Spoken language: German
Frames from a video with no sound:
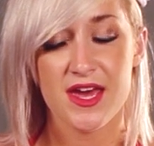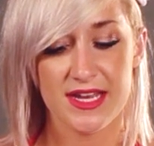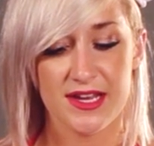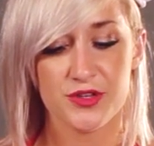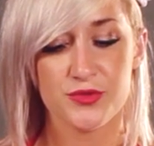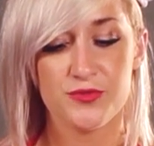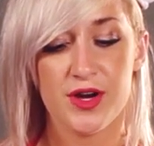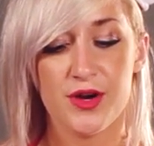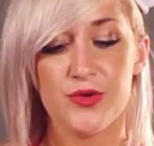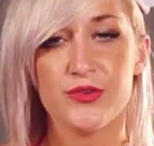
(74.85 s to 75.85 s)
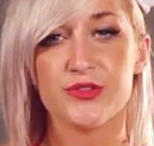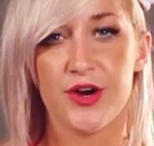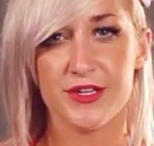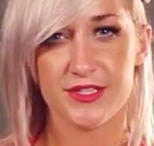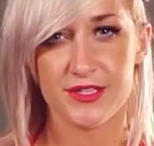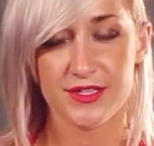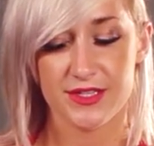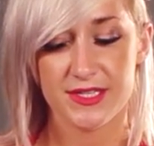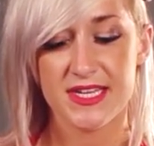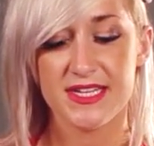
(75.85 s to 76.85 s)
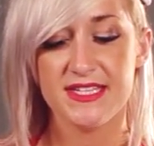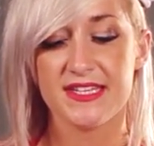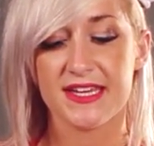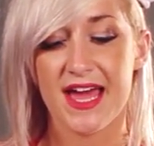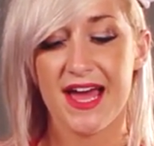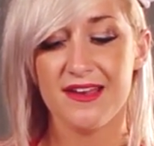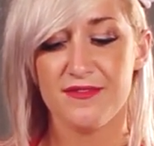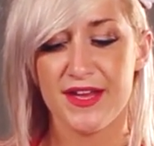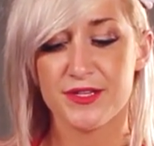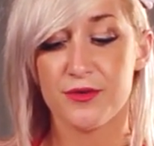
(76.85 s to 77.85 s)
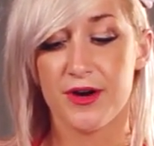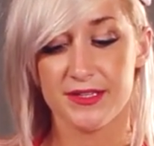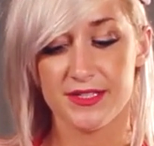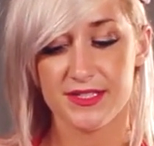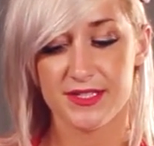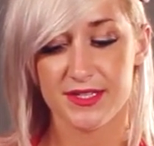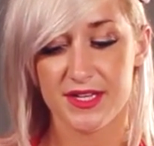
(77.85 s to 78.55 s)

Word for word: der Natur und Gott, der diese reale Welt ordnet.